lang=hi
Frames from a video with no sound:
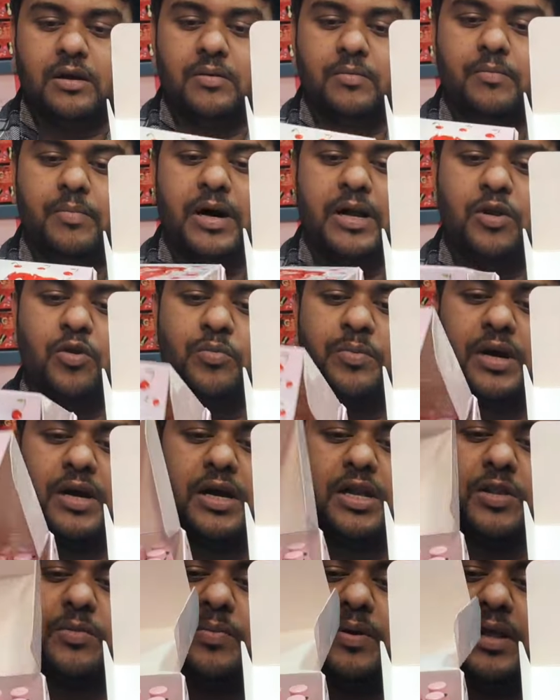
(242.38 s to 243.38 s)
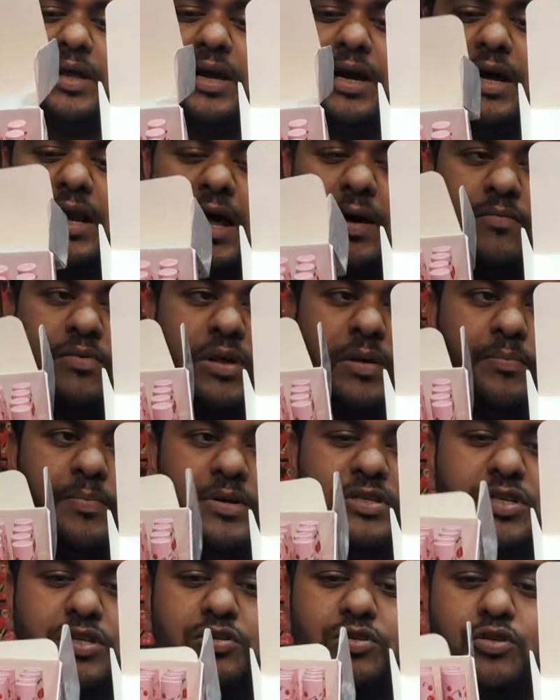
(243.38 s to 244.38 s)
का बारह रुपये खरीद पड़ेगा आराम से
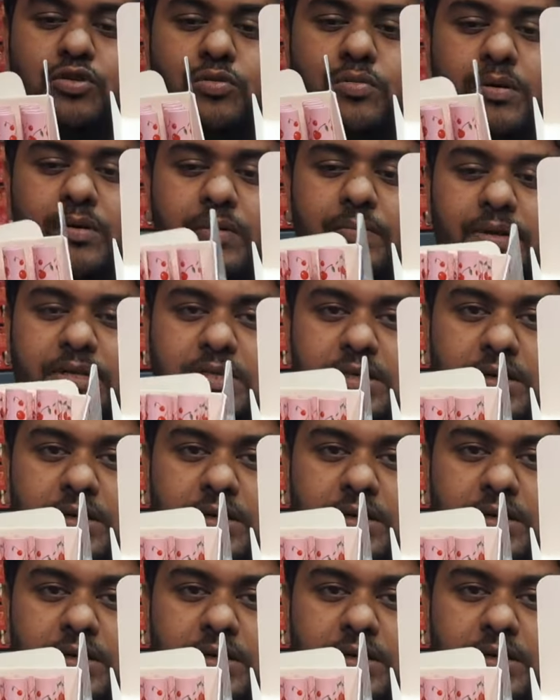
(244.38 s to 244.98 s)
पच्चीस तीस रुपये भी